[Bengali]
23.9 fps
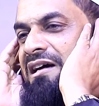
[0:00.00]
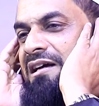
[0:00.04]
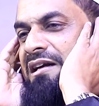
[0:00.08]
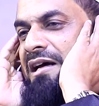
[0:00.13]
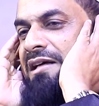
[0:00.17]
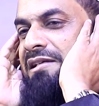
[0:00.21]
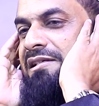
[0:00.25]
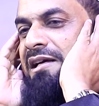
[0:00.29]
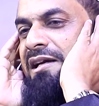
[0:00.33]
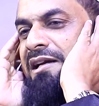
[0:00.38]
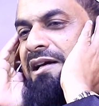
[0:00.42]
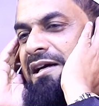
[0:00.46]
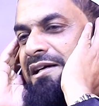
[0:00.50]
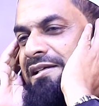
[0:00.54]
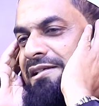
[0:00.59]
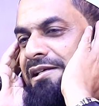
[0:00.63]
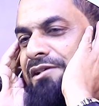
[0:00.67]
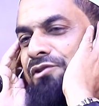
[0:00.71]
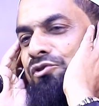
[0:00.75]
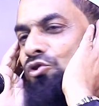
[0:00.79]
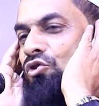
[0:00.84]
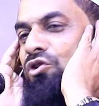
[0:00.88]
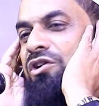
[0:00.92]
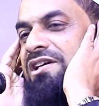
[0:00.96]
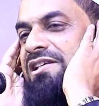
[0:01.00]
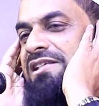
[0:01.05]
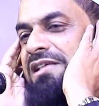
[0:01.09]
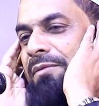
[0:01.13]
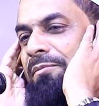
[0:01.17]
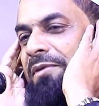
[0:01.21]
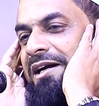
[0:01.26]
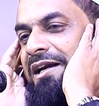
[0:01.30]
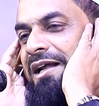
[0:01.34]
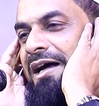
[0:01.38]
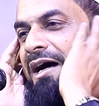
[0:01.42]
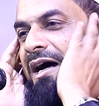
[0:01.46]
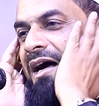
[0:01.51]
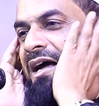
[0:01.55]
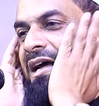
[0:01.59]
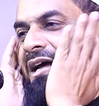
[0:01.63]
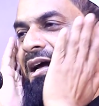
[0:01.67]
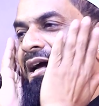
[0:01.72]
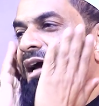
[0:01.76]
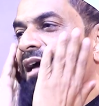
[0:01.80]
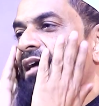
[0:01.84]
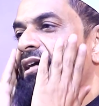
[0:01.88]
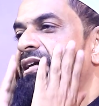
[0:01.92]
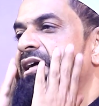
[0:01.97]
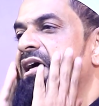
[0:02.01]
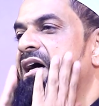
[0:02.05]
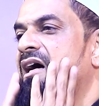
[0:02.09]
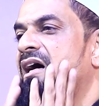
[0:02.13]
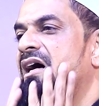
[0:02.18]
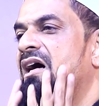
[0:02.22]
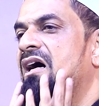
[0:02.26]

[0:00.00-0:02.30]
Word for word: রাজার গায়ে যে জরির জামাটা এইটা